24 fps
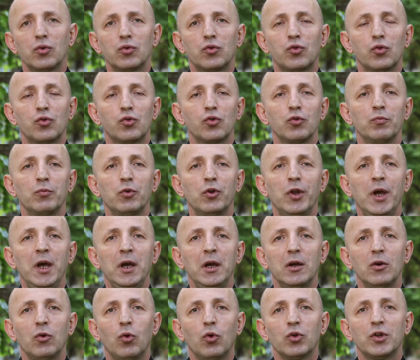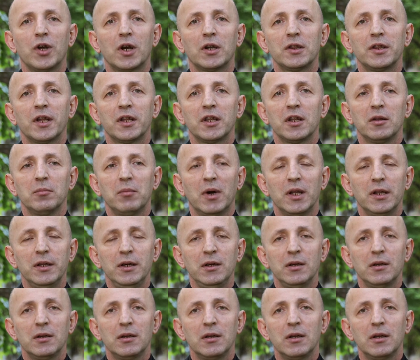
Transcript: çözümüne odaklanılmalı.